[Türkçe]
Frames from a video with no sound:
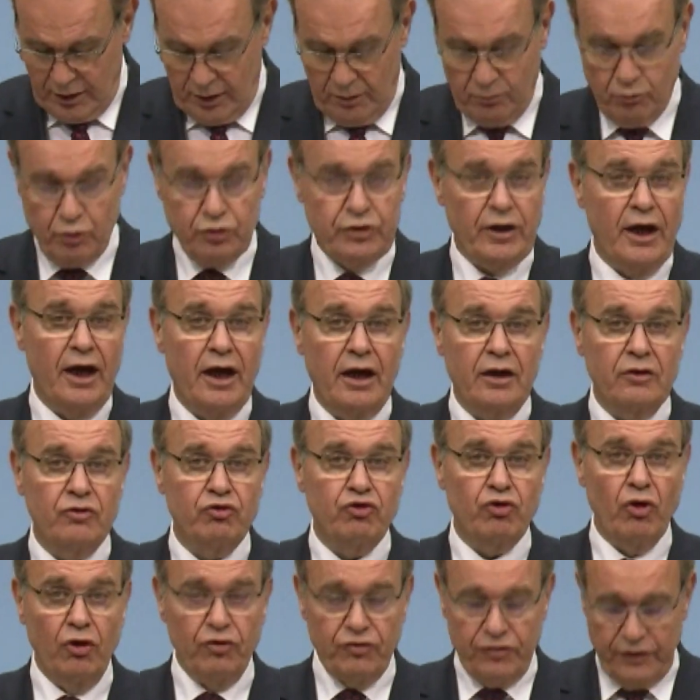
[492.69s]
Bu da
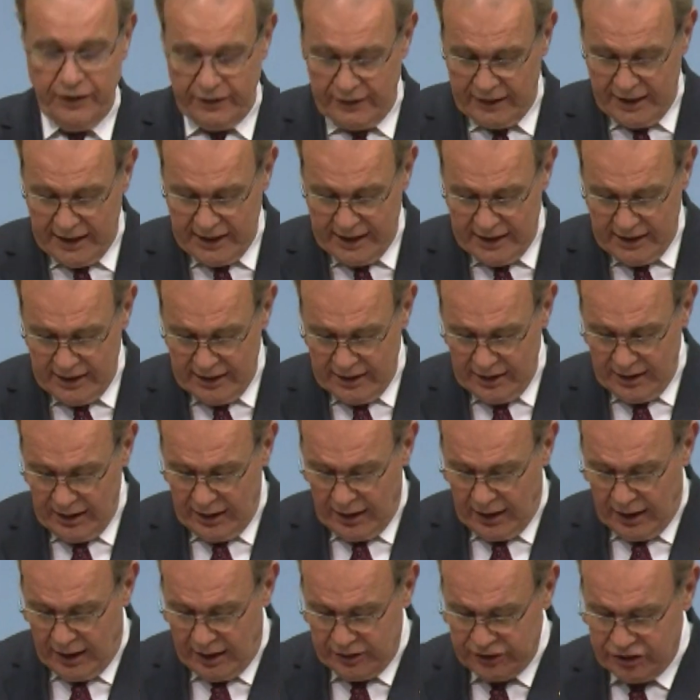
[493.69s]
sözle değil
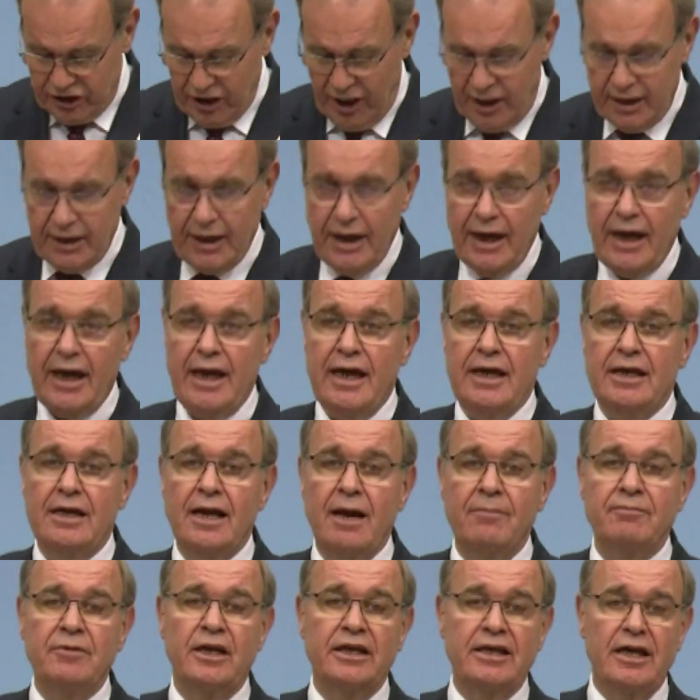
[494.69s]
ancak
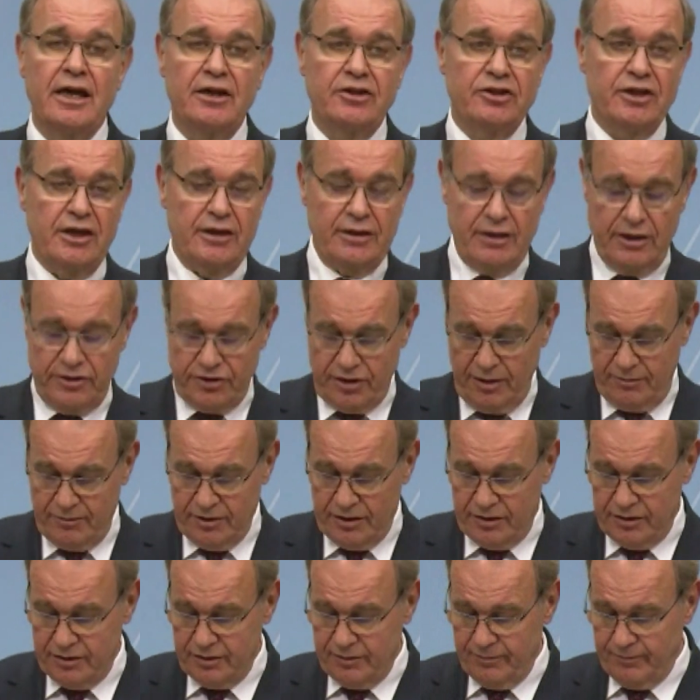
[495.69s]
eylemle
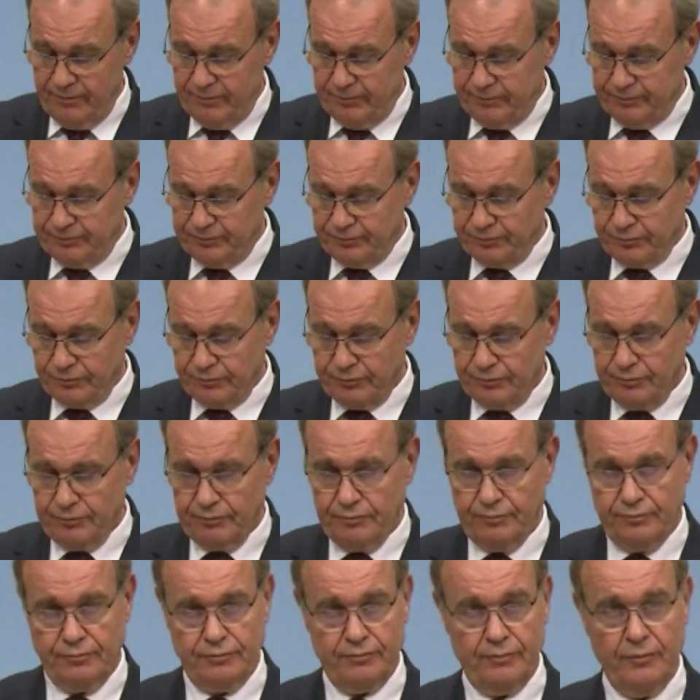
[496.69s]
gerçekleşebilir.
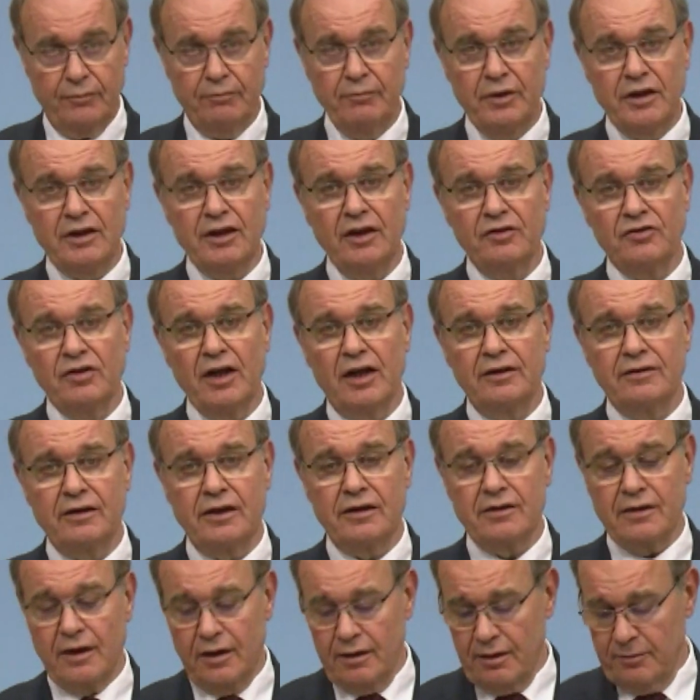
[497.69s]
Bir kez daha
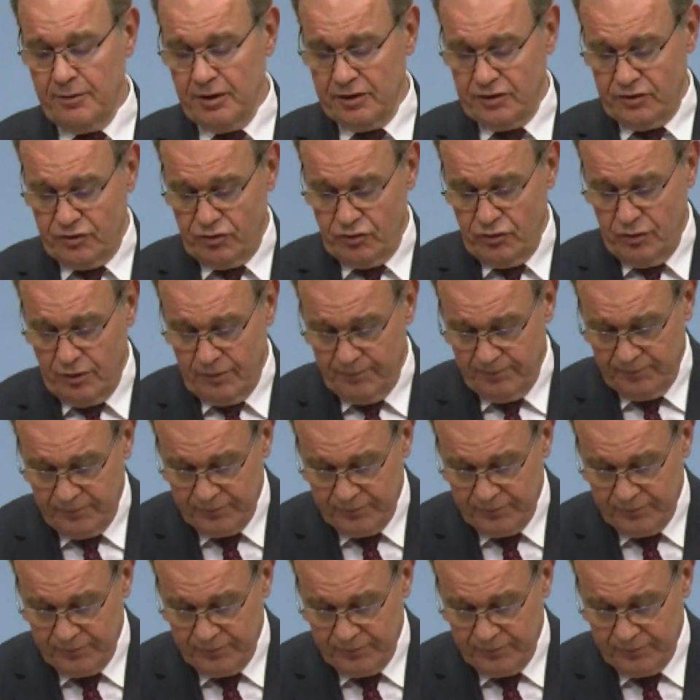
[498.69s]
tekrarlamak istiyorum.